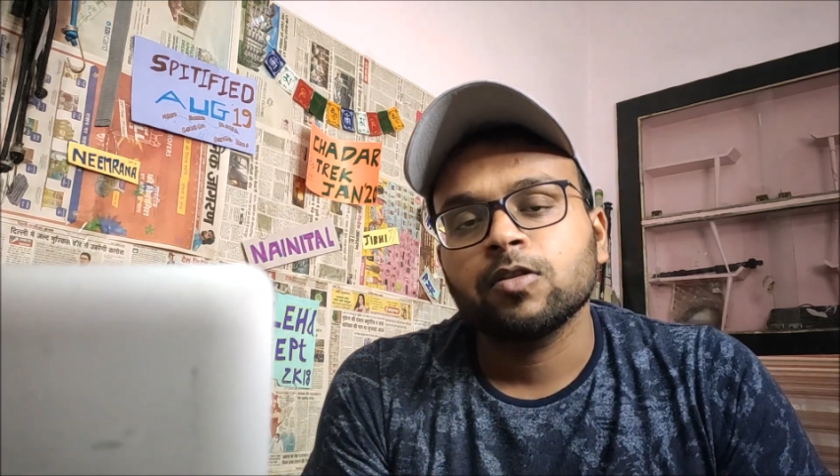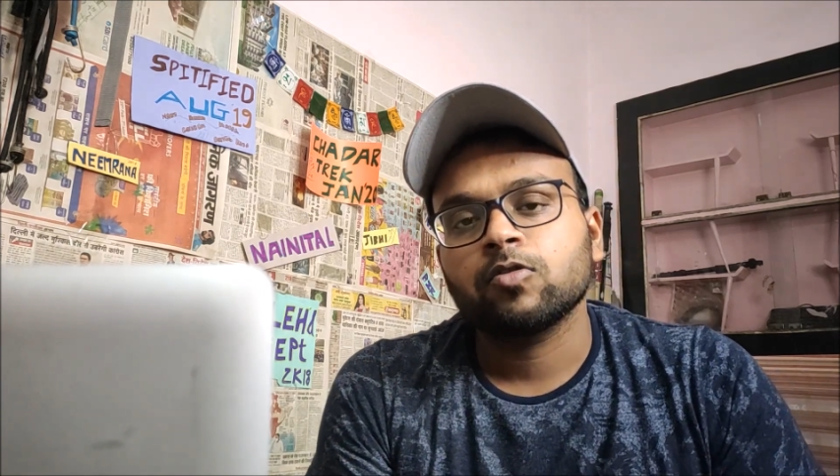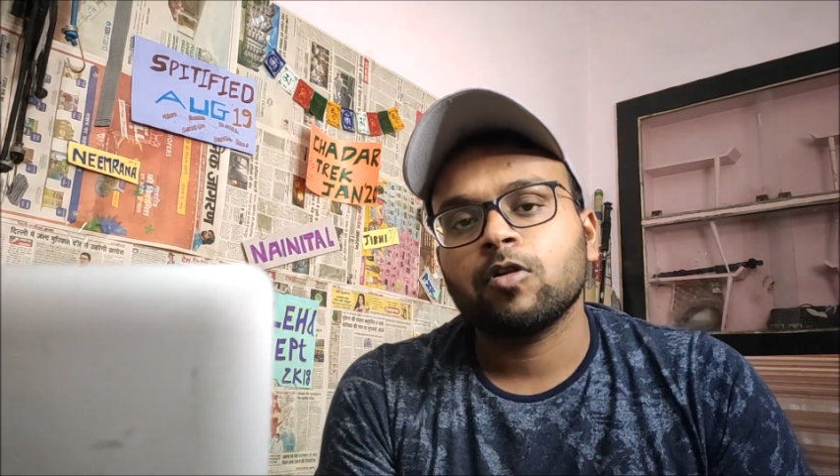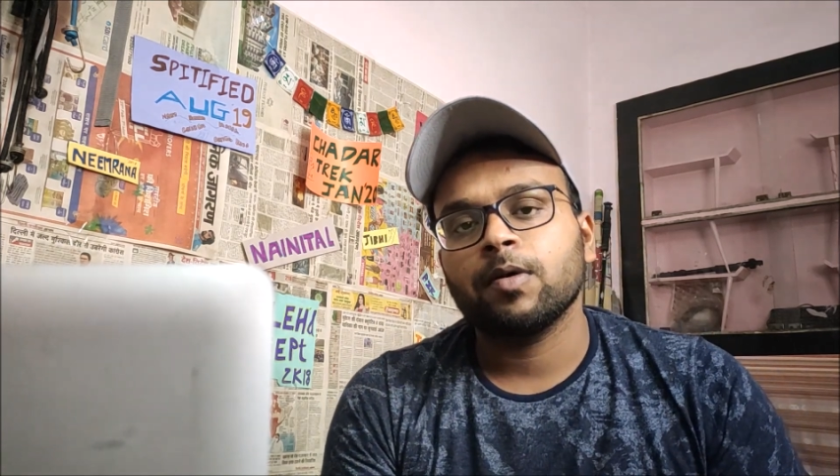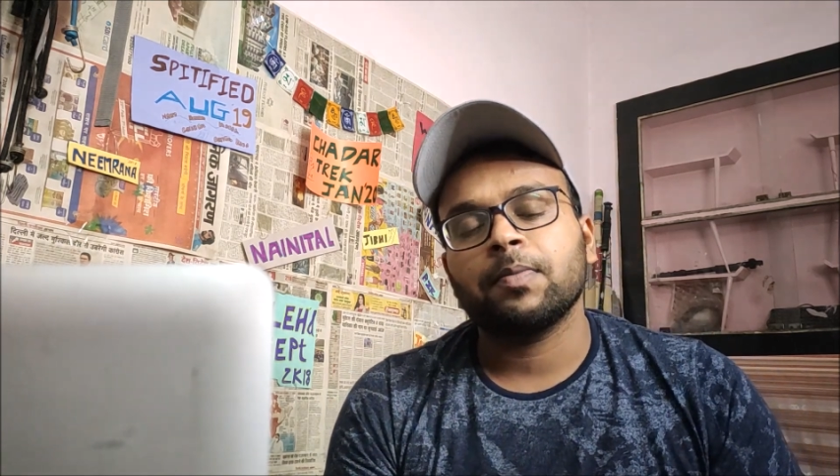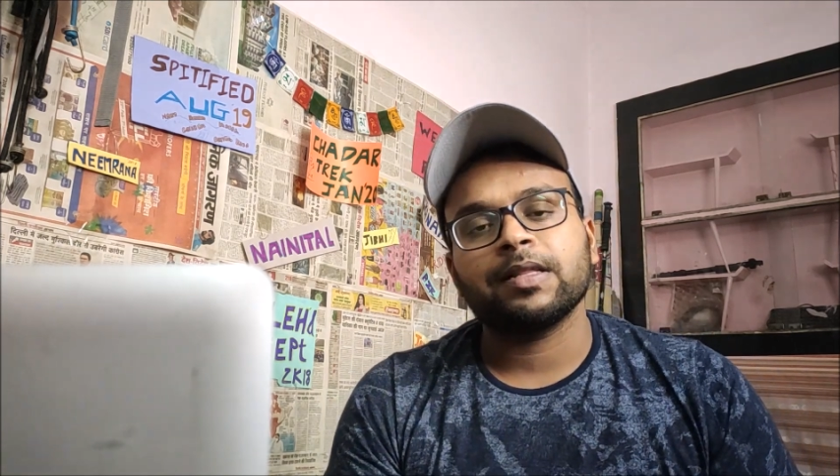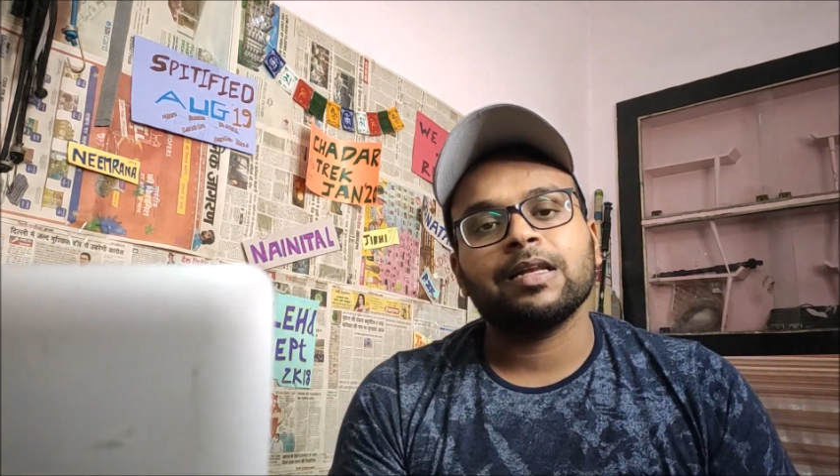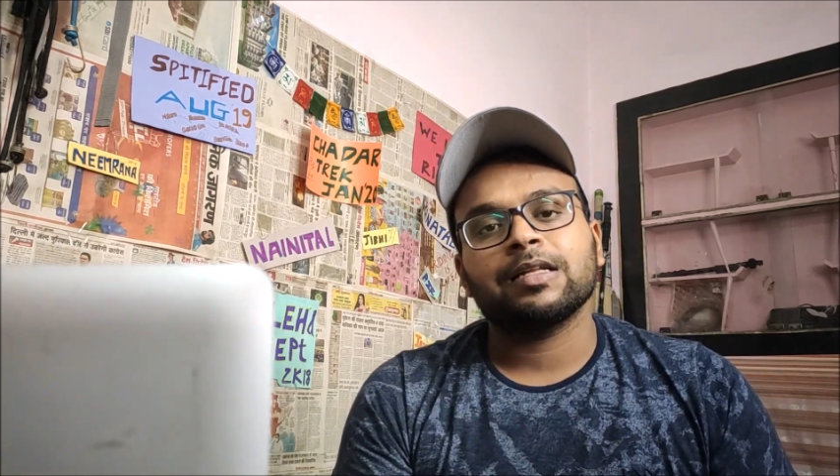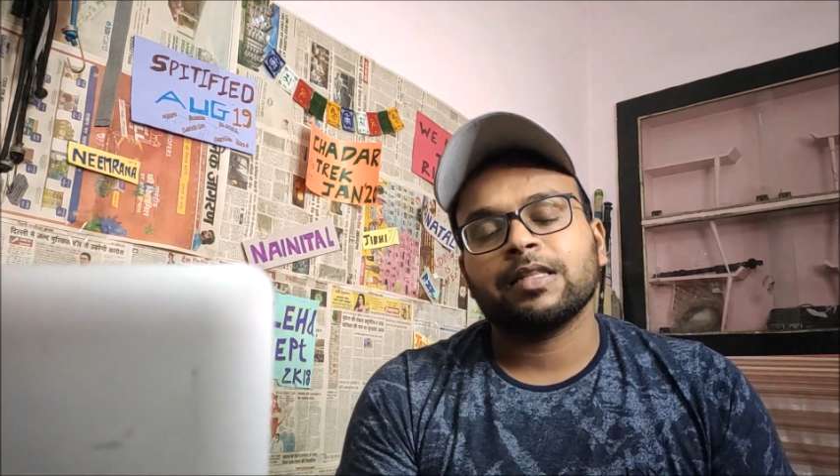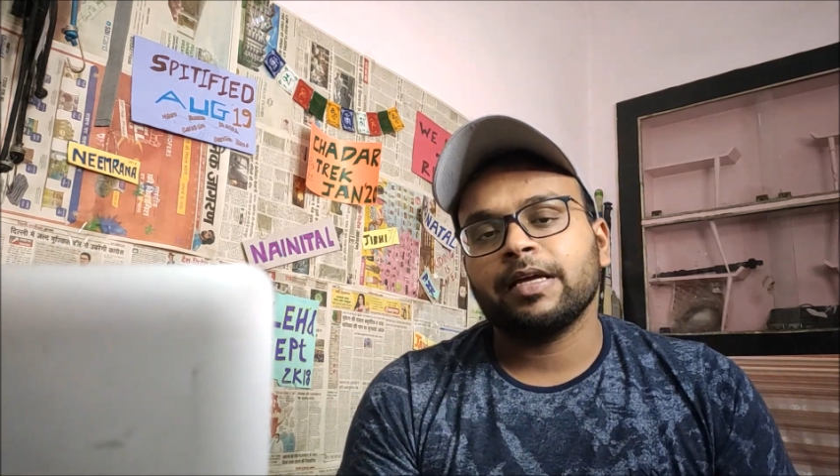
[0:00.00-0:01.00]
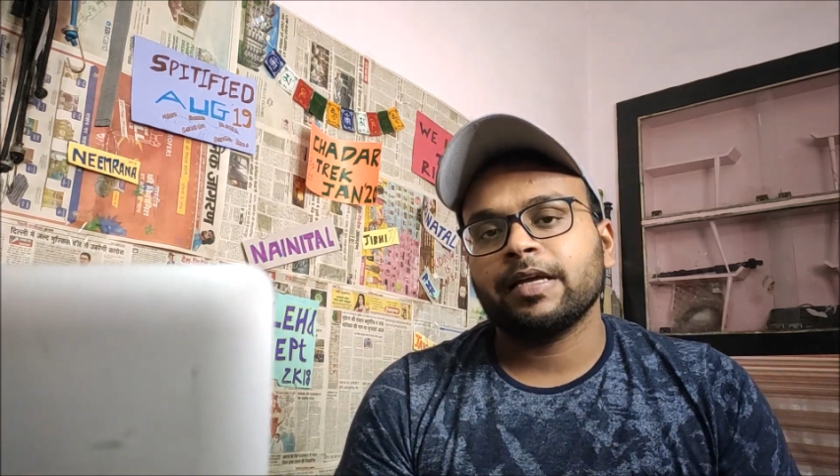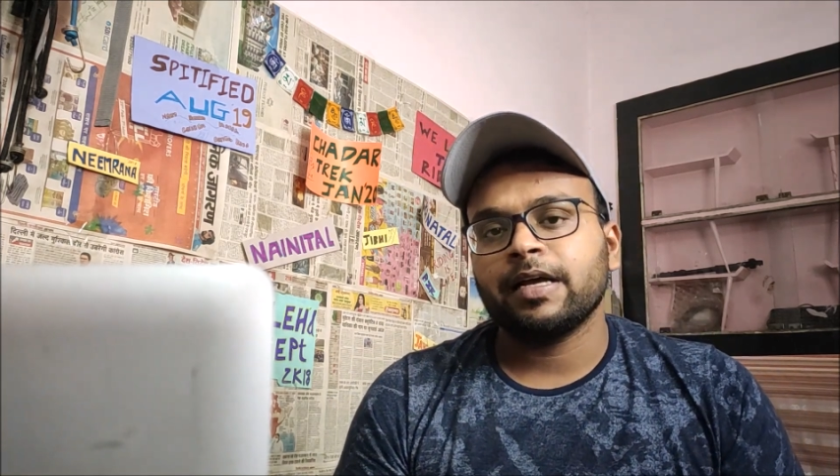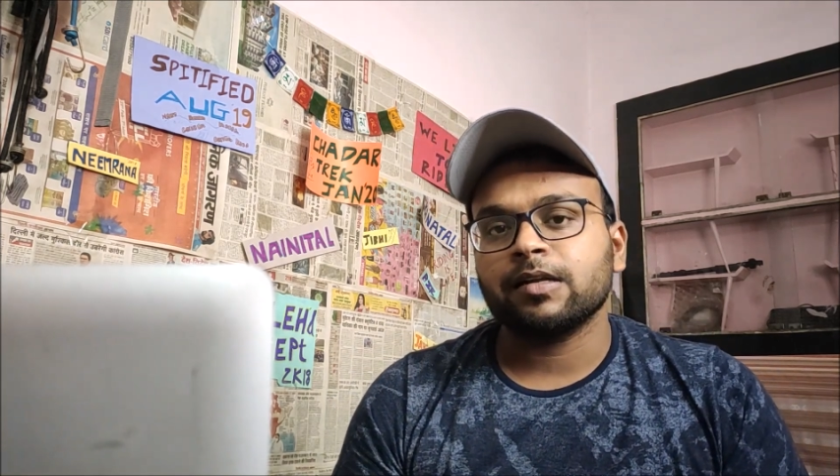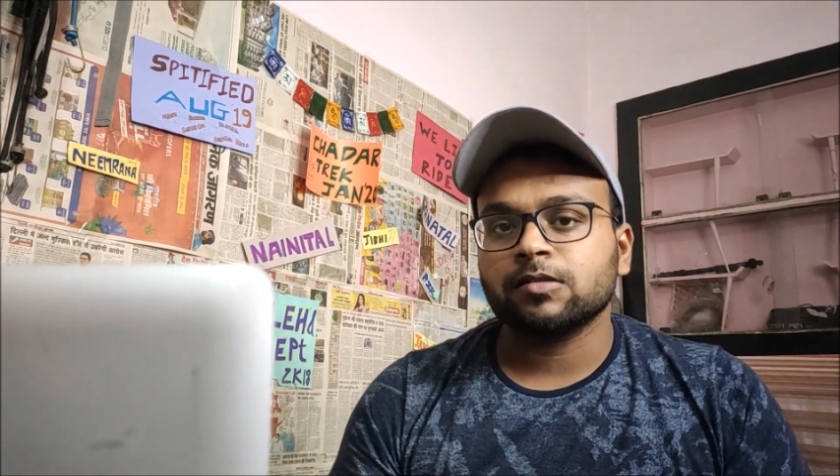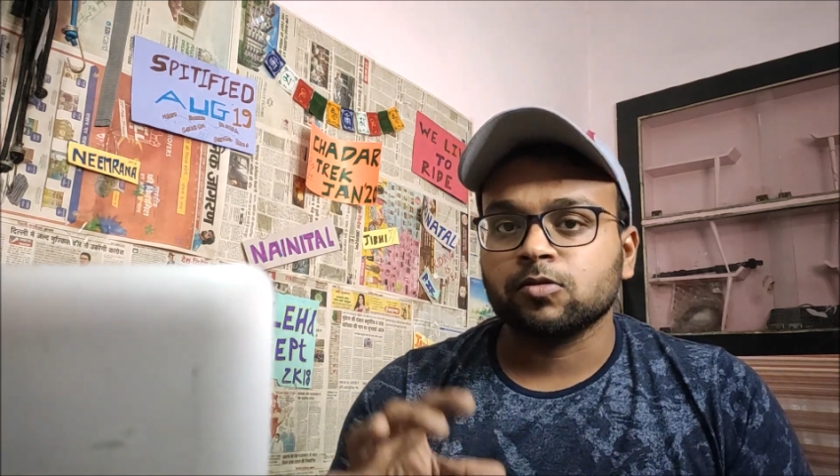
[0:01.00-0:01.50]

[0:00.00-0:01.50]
तो हमें पता लगता है कि यार